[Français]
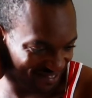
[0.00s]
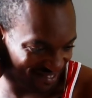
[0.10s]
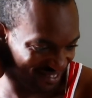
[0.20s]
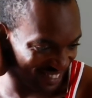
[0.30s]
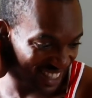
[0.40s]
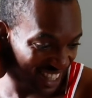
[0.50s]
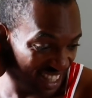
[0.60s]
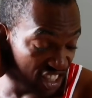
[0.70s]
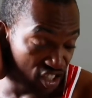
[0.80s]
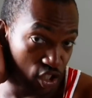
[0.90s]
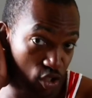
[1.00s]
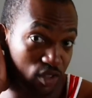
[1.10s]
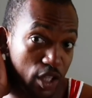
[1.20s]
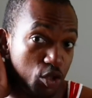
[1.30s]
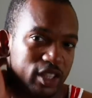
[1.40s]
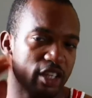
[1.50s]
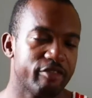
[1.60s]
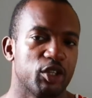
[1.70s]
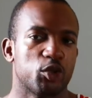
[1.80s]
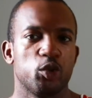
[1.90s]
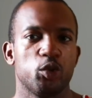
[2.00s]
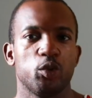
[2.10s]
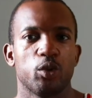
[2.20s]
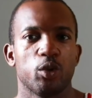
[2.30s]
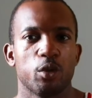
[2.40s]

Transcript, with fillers: Je vous assure que j'ai vécu